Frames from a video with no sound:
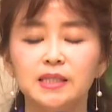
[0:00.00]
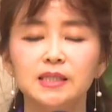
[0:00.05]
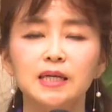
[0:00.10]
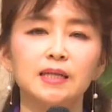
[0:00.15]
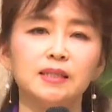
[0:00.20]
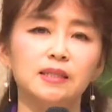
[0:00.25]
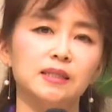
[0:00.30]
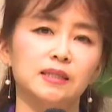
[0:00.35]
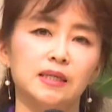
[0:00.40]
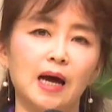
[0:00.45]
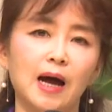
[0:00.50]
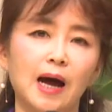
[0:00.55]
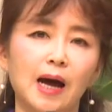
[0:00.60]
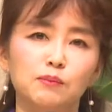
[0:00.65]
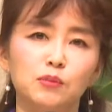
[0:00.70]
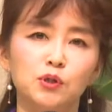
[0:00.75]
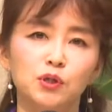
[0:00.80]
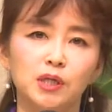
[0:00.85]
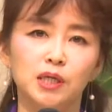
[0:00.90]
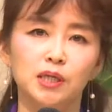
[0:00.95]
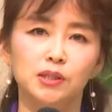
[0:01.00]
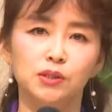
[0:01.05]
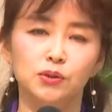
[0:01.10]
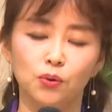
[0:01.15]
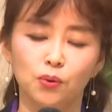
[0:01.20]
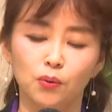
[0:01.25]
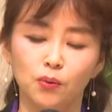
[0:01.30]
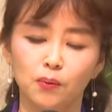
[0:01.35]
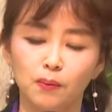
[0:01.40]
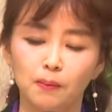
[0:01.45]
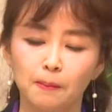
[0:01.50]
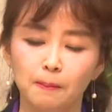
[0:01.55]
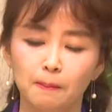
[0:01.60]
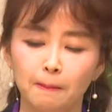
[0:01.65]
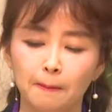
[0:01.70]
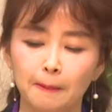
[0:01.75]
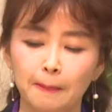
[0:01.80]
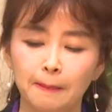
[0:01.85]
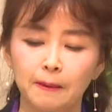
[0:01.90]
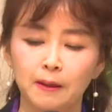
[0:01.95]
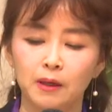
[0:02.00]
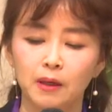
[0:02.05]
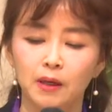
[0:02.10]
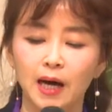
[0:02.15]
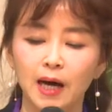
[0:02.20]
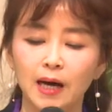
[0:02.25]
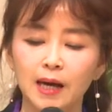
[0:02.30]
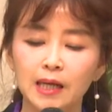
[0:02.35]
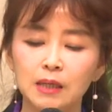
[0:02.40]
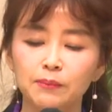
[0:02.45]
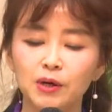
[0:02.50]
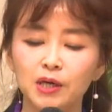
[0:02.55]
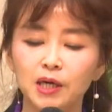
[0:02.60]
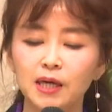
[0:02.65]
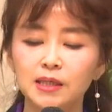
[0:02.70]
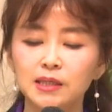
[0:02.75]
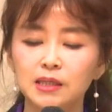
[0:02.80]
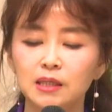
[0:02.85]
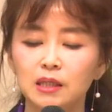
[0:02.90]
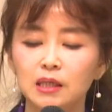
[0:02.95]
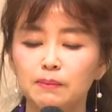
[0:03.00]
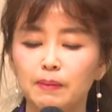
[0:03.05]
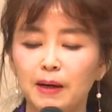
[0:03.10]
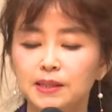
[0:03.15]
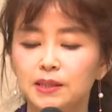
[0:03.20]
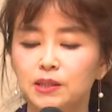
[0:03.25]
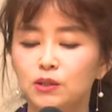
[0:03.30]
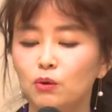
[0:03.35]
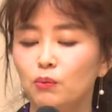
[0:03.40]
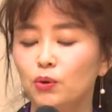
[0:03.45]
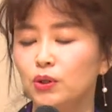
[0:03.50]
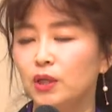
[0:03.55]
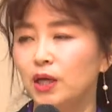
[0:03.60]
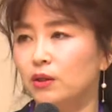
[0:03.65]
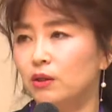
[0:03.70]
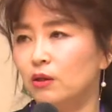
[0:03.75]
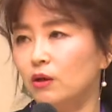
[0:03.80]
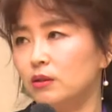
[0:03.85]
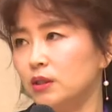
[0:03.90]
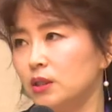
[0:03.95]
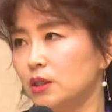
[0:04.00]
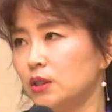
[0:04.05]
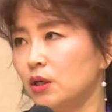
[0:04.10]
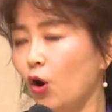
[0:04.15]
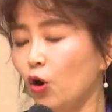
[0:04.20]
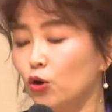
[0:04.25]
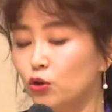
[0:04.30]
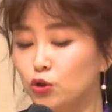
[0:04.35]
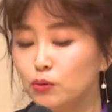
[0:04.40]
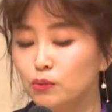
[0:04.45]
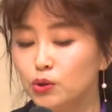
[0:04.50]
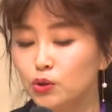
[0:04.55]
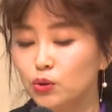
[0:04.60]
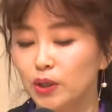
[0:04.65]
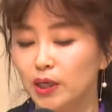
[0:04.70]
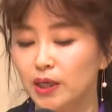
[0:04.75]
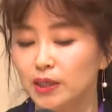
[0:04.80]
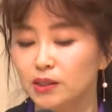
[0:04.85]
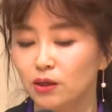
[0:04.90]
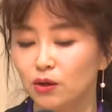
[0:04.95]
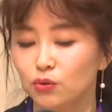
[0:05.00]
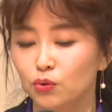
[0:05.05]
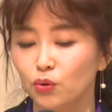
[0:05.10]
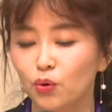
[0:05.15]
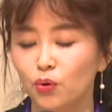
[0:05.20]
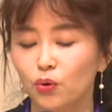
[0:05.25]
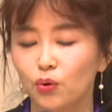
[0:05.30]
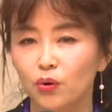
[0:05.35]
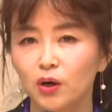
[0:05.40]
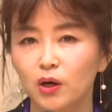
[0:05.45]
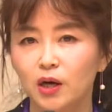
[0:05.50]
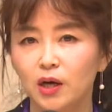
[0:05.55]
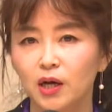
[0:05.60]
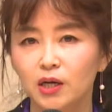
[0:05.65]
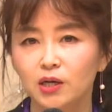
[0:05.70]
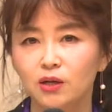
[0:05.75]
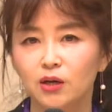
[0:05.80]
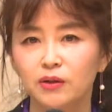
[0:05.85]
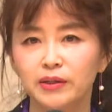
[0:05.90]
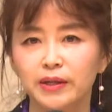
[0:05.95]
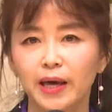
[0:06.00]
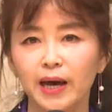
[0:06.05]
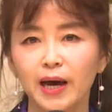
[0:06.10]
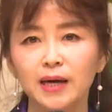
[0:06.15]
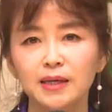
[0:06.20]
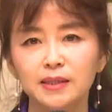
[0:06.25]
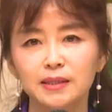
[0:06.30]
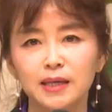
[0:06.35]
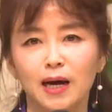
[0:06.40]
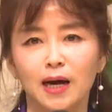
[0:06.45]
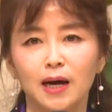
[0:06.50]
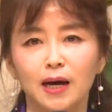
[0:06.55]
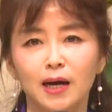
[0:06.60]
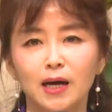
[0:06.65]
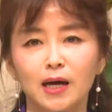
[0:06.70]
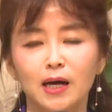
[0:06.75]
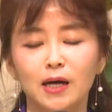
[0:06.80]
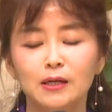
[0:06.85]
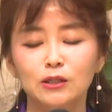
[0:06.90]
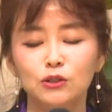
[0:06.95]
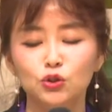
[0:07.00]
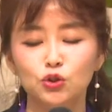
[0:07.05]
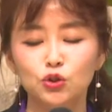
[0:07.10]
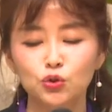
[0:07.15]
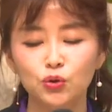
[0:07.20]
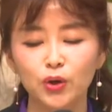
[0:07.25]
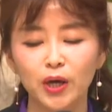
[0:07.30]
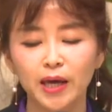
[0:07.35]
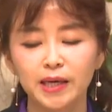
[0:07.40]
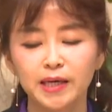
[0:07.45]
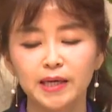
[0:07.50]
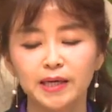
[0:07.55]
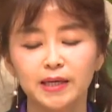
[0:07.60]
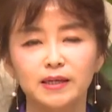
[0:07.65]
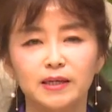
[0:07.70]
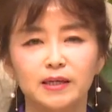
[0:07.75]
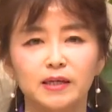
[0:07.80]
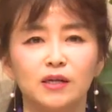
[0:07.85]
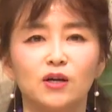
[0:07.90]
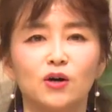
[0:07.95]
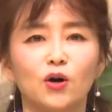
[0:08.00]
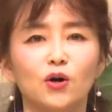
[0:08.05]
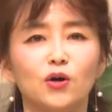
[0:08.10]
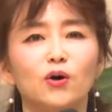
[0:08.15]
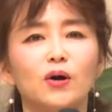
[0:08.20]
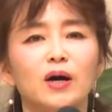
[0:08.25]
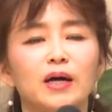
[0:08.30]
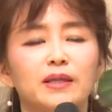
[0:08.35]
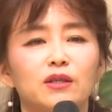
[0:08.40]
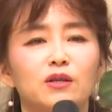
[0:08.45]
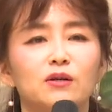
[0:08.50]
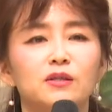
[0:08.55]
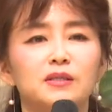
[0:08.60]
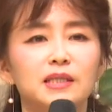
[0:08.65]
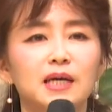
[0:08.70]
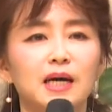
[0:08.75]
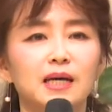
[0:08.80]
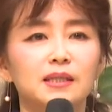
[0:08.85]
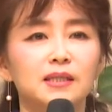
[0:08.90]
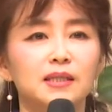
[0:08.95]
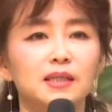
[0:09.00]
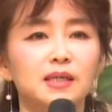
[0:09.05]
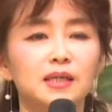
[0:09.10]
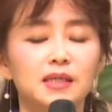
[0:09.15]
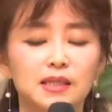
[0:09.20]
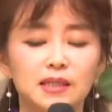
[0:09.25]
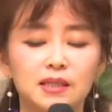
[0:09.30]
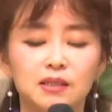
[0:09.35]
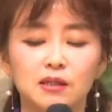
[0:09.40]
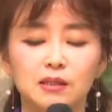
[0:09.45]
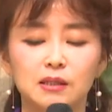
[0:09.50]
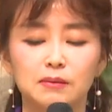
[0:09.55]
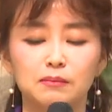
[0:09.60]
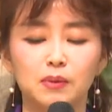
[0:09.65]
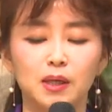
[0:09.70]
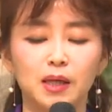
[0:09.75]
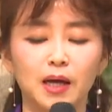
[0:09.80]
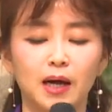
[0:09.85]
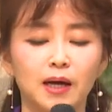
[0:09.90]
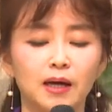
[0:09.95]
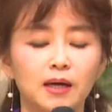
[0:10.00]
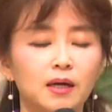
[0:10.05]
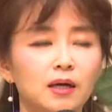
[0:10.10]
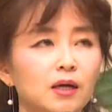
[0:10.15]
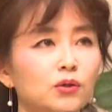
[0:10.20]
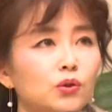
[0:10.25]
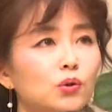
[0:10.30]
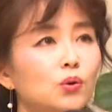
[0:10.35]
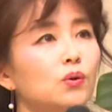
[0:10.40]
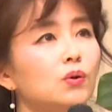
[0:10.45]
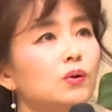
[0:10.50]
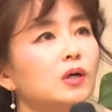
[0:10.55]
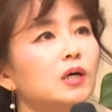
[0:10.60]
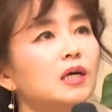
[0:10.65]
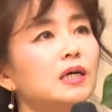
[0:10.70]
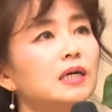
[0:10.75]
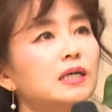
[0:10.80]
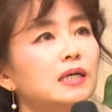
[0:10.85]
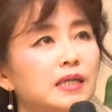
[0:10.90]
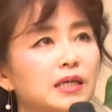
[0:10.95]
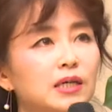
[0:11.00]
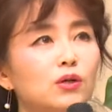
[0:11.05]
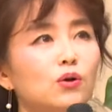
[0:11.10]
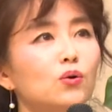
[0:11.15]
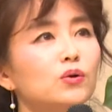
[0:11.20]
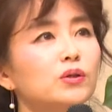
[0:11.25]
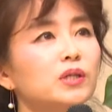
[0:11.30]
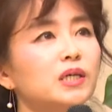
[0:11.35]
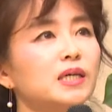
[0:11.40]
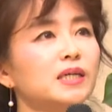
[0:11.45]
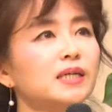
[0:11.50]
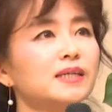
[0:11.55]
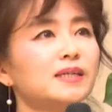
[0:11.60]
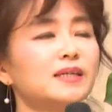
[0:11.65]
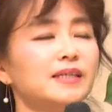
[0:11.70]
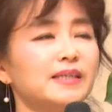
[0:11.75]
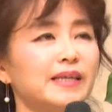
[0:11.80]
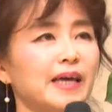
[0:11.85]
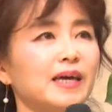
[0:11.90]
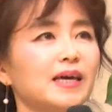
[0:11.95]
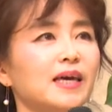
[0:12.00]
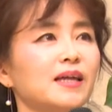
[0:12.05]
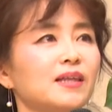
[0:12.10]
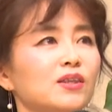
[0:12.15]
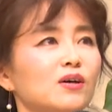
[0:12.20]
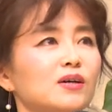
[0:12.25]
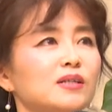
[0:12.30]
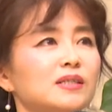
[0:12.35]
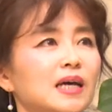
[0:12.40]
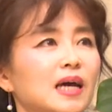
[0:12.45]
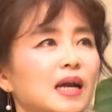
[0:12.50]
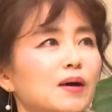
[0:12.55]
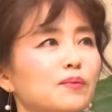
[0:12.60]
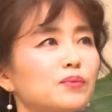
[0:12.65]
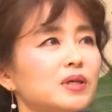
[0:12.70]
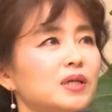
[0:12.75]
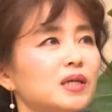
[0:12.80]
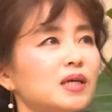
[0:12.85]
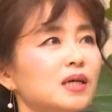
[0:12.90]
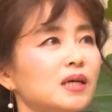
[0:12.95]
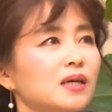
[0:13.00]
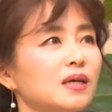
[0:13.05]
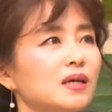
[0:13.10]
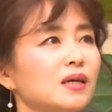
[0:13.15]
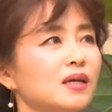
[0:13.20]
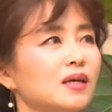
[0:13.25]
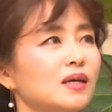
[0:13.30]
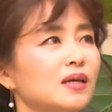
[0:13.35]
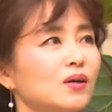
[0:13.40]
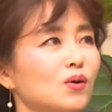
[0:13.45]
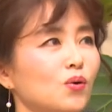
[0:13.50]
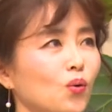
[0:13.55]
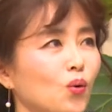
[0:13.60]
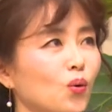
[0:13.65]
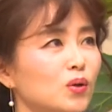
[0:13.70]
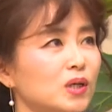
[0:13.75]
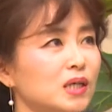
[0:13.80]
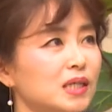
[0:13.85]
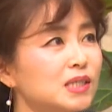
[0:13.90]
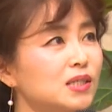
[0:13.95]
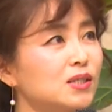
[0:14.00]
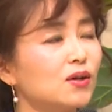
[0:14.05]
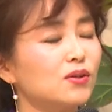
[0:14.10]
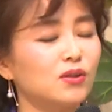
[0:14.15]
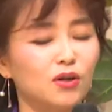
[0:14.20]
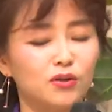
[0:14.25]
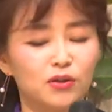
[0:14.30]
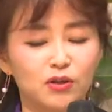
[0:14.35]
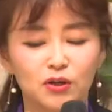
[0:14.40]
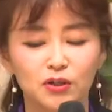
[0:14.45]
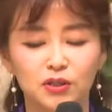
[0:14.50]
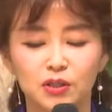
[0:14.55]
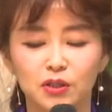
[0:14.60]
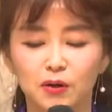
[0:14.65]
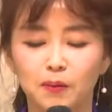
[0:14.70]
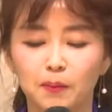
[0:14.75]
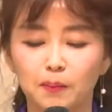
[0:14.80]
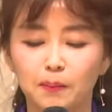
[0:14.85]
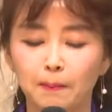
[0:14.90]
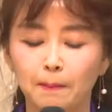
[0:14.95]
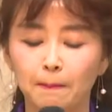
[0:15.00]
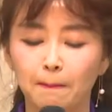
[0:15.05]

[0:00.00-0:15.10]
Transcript: 지나는 암흑기 속 하나님의 계시를 받지도 못했던 그 어둠 속에서도 그런데 항상 주의 길을 걸어갔던 자들이 있었습니다. 또 의로운 길을 택했던 사람들이 꼭 있었던 거죠.